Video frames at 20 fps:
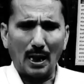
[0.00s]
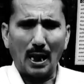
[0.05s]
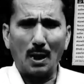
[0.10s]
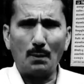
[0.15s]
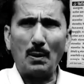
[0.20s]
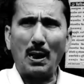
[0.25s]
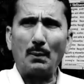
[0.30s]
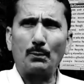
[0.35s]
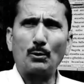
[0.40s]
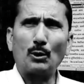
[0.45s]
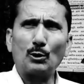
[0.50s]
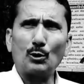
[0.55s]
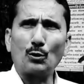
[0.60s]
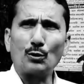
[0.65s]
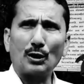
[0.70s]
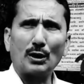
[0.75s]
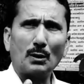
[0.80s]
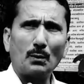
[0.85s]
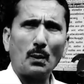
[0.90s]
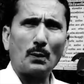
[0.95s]
हम आपको
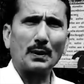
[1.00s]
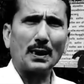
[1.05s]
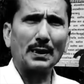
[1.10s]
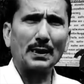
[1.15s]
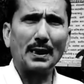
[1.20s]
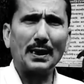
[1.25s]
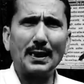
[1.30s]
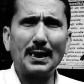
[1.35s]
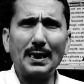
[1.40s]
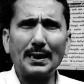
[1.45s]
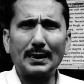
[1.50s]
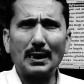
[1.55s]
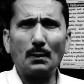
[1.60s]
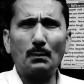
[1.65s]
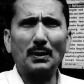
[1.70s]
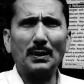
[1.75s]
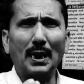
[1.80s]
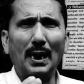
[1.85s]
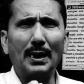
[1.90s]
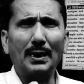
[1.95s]
छोटी जवाब बताते हे
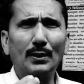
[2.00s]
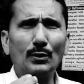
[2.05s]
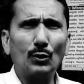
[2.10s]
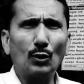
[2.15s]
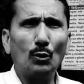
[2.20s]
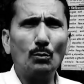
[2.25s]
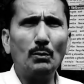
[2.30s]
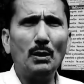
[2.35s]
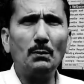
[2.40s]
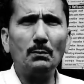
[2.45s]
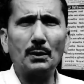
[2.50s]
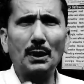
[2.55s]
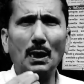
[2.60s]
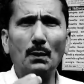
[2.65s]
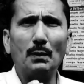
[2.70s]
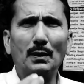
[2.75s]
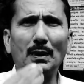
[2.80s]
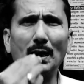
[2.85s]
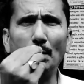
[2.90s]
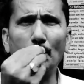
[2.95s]
से बना हिंदू मीम
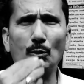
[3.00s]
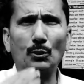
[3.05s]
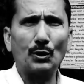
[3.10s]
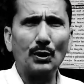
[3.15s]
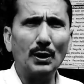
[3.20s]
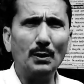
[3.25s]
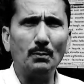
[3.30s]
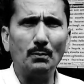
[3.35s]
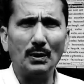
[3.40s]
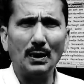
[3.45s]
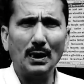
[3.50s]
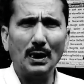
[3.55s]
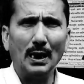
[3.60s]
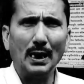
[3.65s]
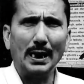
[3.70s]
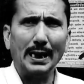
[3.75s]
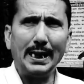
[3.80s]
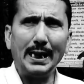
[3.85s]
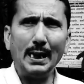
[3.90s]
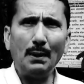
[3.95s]
से बना मुस्लिम
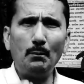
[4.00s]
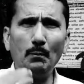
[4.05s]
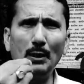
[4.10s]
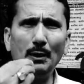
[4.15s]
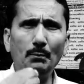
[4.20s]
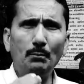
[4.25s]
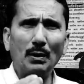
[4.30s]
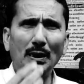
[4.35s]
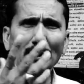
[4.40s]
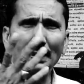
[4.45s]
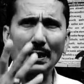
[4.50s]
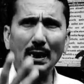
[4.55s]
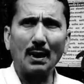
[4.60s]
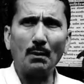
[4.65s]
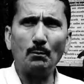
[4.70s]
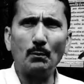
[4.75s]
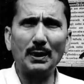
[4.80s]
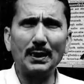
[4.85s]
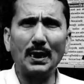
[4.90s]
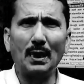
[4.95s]
हे मीम बन
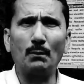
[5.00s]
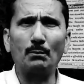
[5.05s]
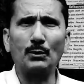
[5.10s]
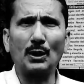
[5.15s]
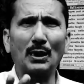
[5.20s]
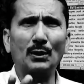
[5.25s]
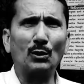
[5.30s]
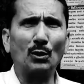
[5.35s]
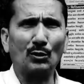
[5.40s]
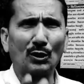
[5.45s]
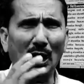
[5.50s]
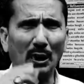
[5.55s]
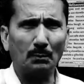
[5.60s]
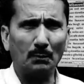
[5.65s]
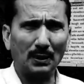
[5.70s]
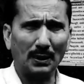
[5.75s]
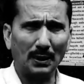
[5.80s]
के हम बने हमसे हिंदुस्तान